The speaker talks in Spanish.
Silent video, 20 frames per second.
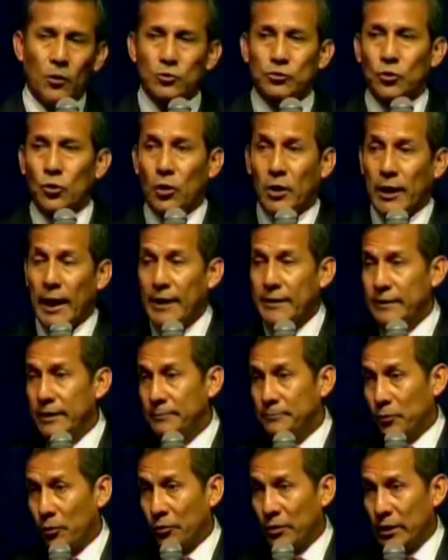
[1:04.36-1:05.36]
otros
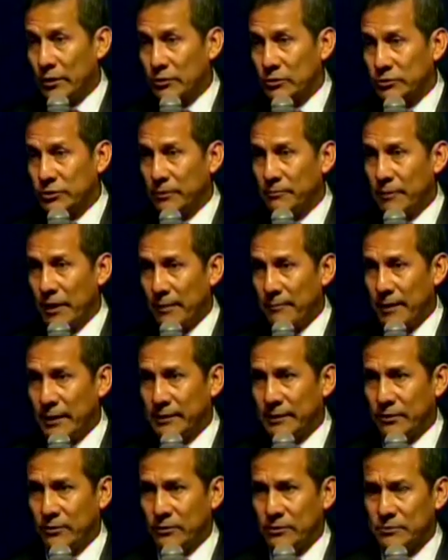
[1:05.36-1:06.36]
grandes proyectos
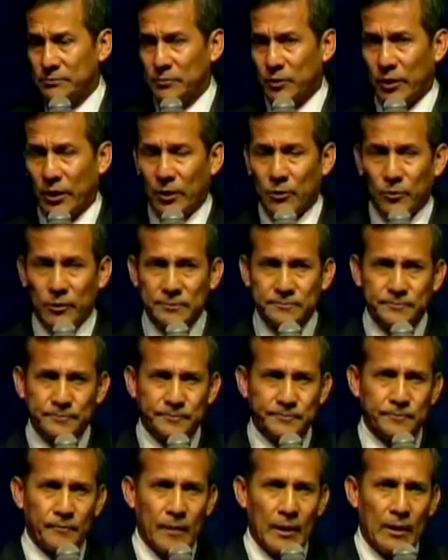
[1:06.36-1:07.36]
emblemáticos de Moquegua.
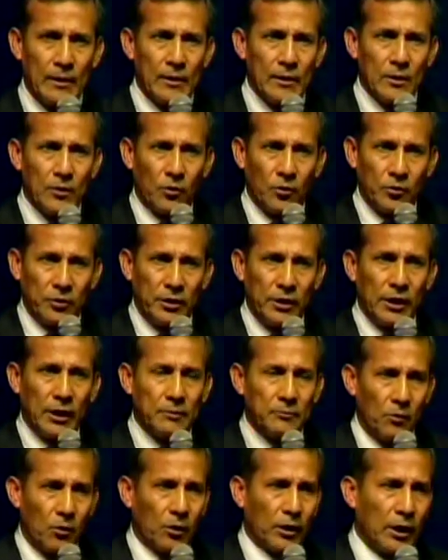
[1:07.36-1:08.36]
Hoy
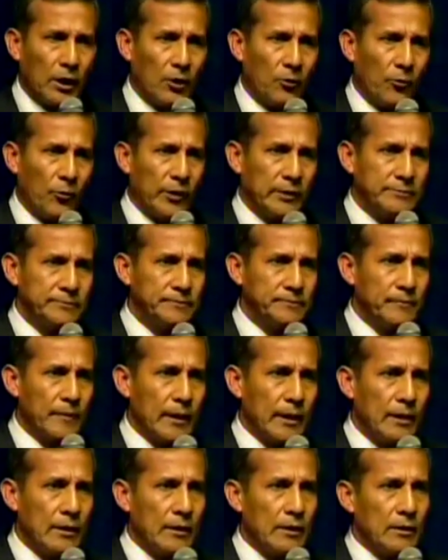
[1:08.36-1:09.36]
día Moquegua
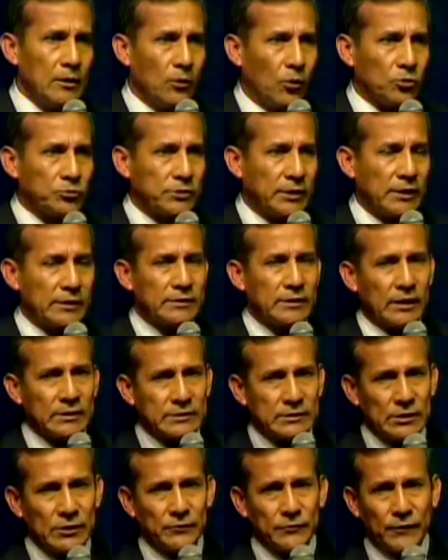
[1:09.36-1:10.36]
ostenta
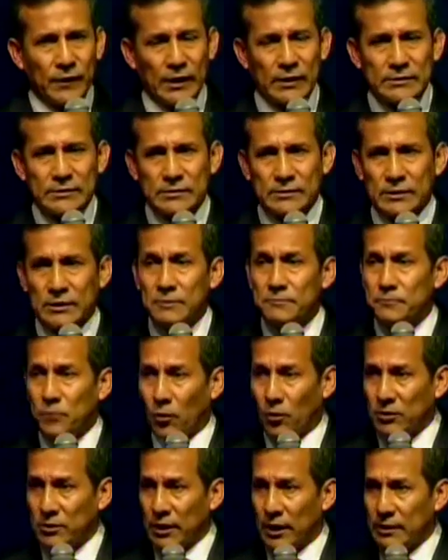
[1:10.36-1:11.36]
cifras
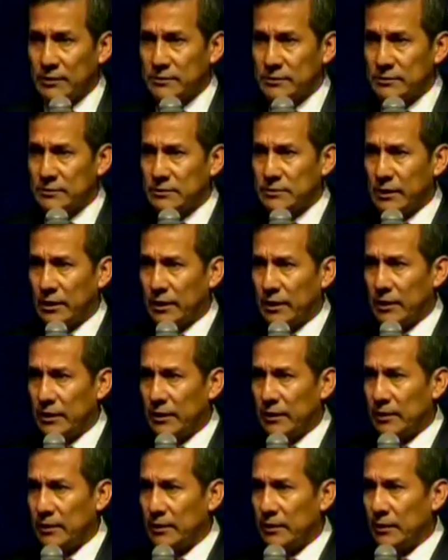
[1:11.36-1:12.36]
importantes
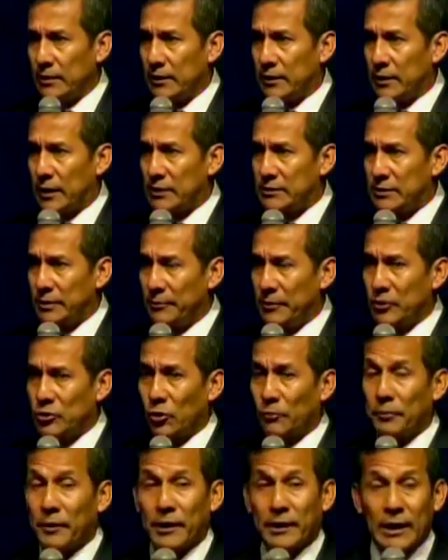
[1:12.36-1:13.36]
en
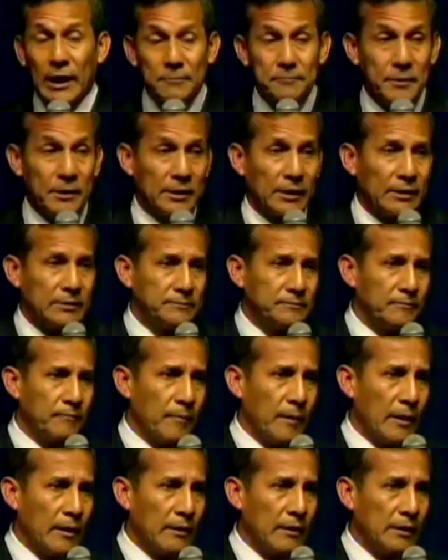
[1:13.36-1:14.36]
crecimiento per cápita,
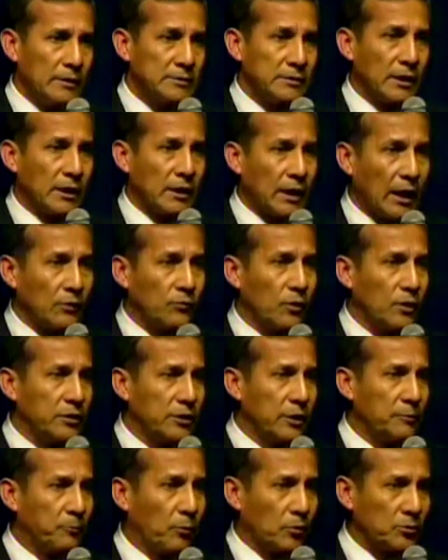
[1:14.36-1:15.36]
cercano al
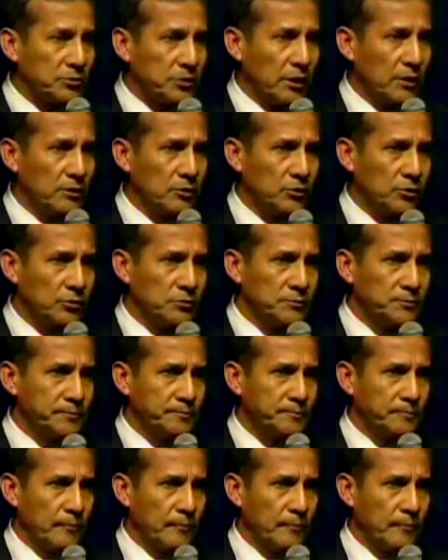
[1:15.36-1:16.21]
10%.